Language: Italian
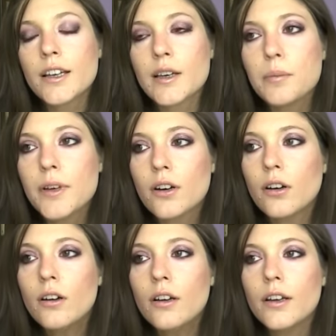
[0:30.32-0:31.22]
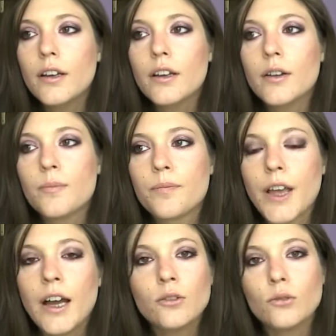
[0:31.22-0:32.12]
che però ehm,
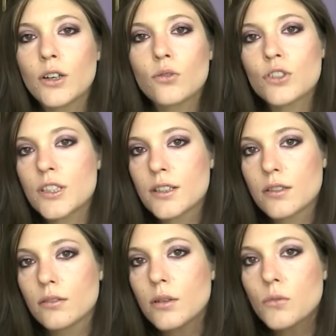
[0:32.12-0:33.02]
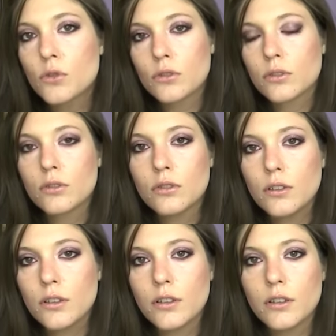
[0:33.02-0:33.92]
hanno una concezione
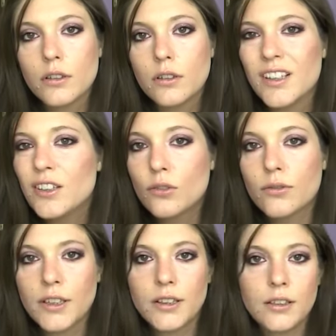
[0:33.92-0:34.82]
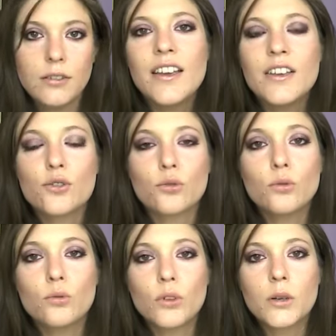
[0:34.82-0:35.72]
molto eh, innovativa e
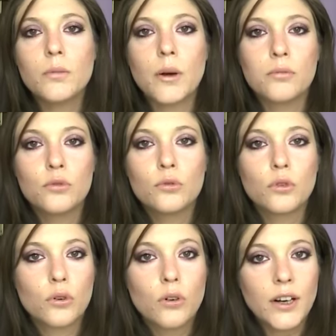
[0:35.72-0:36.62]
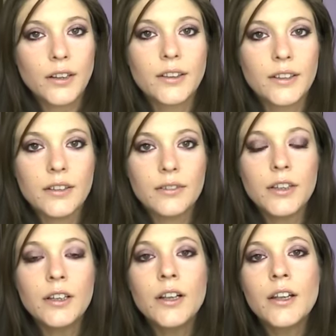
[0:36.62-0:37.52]
sono trucchi appunto
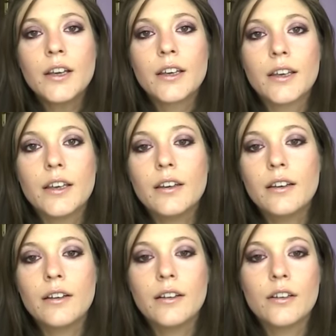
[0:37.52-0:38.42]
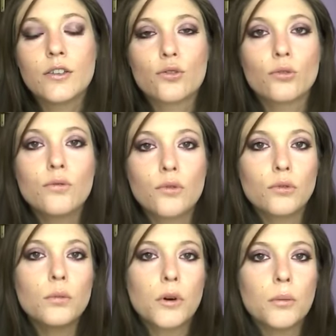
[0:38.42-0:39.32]
correttivi che eh, sono
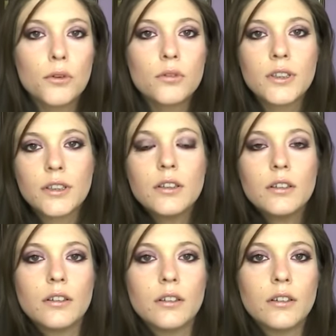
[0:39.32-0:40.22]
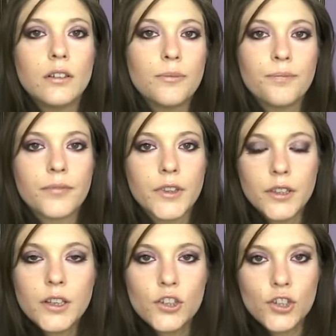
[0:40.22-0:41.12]
frutto proprio di, eh,
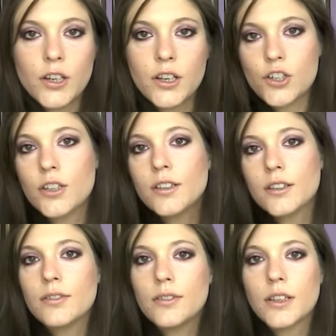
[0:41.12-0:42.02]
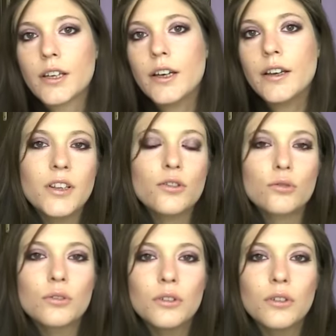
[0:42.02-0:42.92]
di, ricerche scientifiche e
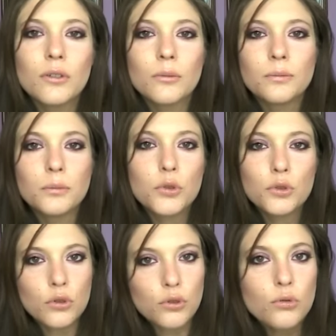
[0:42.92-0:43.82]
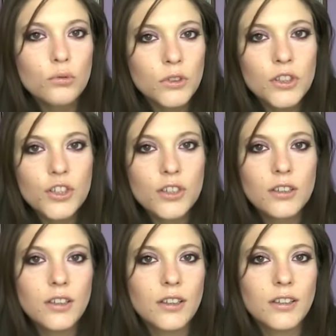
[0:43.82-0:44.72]
sono mm, piuttosto
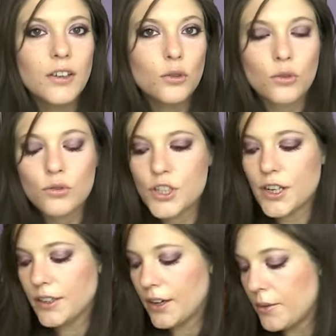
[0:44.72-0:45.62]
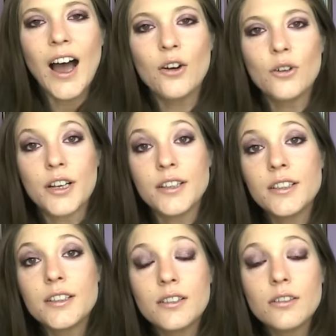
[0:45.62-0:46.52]
unici nel, nel loro genere. Allora
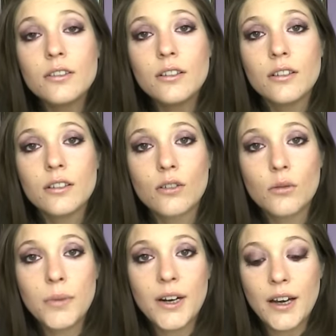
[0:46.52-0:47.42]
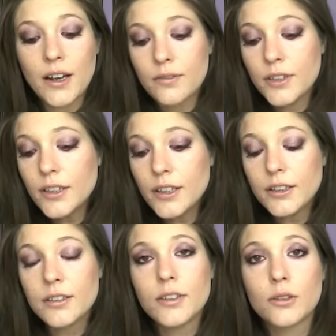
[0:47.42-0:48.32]
inizio eh, col parlarvi
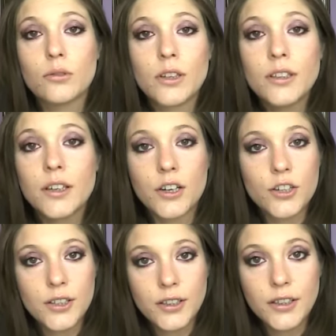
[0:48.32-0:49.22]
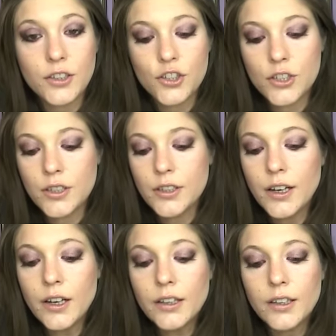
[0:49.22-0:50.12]
dell'attivatore di crescita delle
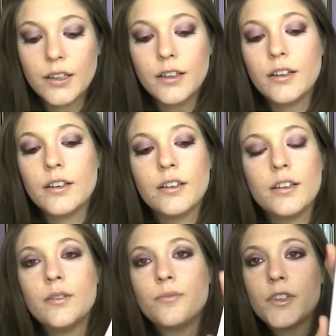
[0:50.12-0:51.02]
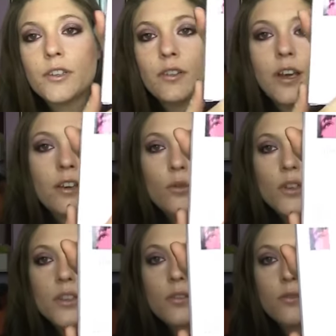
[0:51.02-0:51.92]
ciglia che ehm, è in
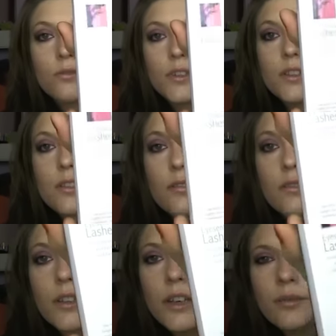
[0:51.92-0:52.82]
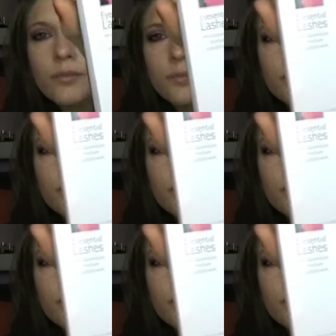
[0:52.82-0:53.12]
questa confezione